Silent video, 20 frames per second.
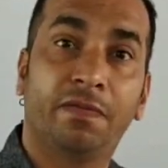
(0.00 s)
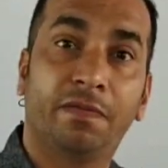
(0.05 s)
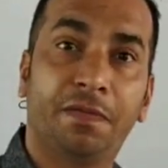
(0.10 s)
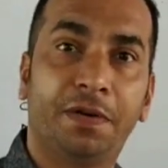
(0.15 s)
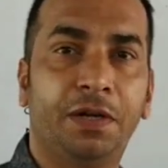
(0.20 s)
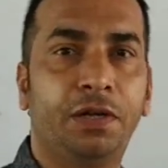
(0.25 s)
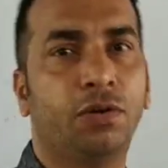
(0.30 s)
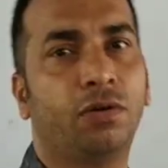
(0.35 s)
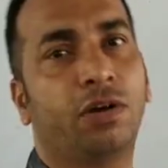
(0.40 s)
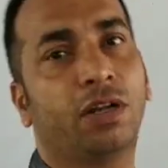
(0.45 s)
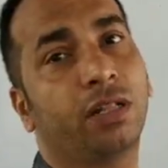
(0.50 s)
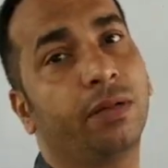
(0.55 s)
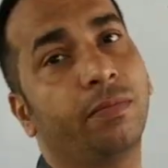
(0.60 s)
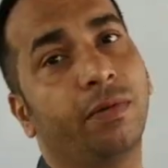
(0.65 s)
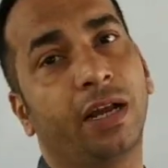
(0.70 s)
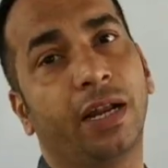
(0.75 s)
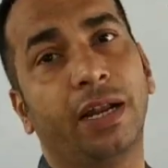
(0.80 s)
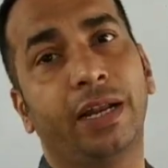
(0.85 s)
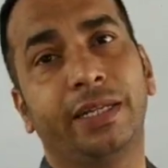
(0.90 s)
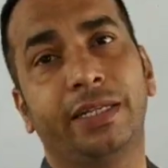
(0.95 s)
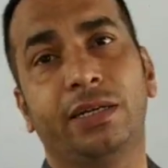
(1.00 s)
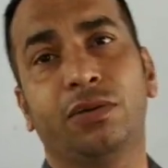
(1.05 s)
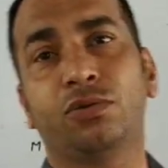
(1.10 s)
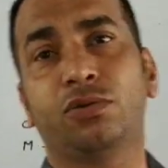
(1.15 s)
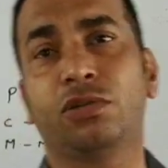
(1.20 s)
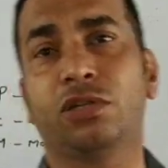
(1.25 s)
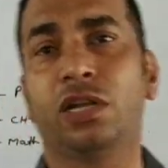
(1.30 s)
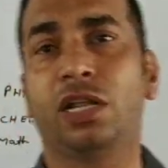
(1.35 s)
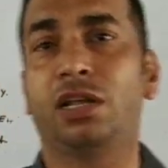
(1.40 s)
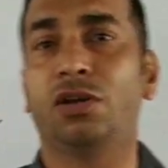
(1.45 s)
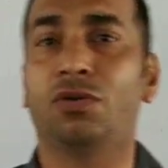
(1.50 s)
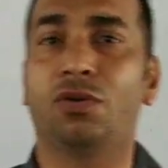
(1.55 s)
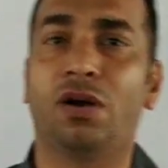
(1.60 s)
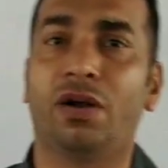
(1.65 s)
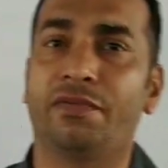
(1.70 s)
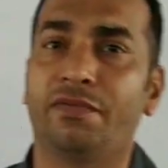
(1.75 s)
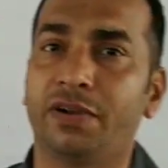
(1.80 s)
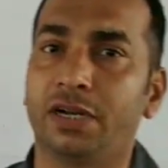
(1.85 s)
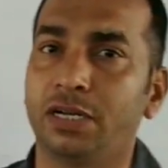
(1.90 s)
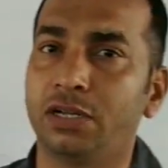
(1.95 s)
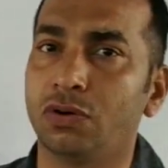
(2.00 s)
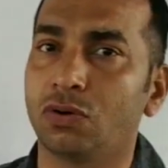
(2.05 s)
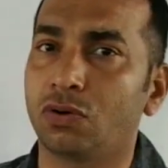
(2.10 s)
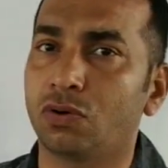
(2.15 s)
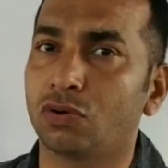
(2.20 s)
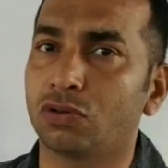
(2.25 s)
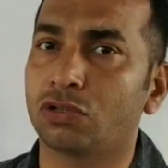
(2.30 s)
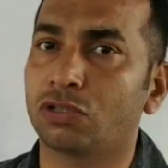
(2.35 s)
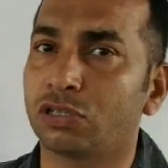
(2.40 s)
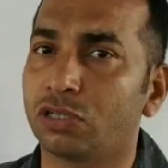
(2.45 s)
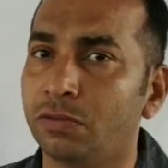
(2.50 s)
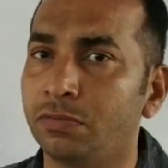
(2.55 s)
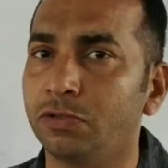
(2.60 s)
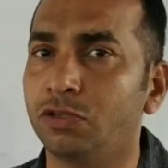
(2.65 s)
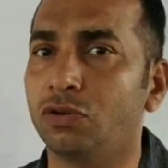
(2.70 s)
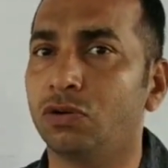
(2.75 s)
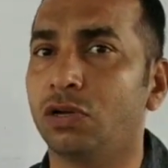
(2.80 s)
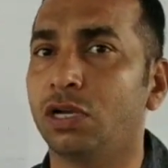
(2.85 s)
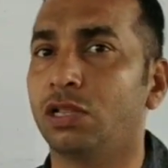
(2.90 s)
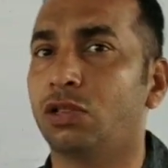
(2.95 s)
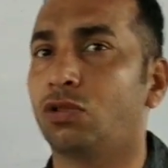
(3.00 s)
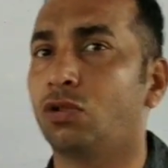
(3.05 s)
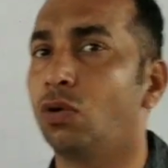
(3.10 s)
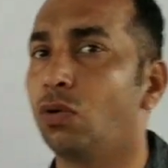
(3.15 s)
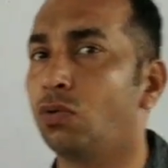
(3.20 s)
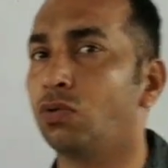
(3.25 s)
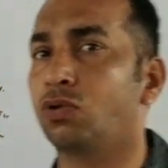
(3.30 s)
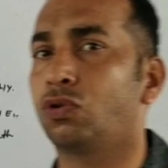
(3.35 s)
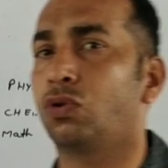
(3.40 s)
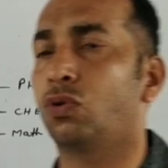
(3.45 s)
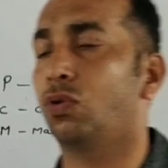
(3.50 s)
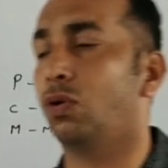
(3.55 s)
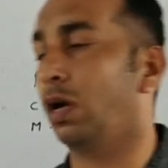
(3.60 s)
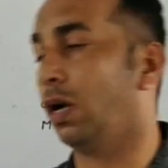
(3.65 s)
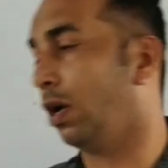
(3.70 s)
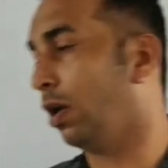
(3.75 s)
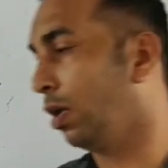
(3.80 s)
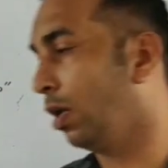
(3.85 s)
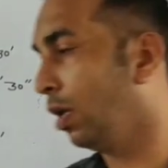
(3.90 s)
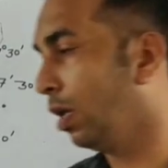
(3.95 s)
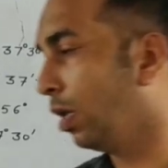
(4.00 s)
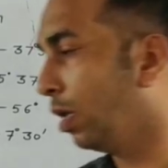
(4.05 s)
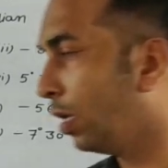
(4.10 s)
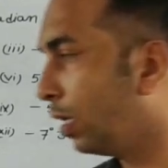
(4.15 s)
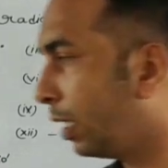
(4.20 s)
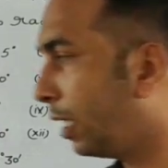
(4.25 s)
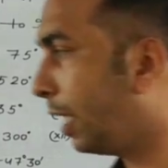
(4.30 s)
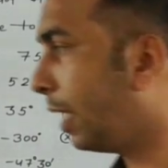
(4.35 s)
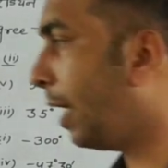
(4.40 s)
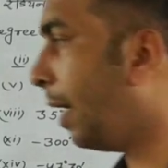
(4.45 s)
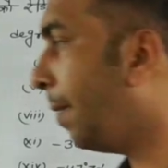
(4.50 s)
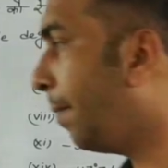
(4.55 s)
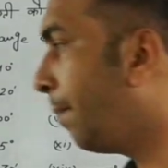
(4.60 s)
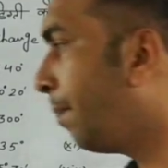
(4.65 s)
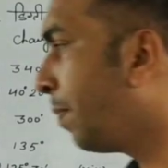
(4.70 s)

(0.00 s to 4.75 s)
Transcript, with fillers: वीडियो ख़त्म करने से कुछ नहीं होगा वीडियो को समझोगे तो कुछ होगा ठीक है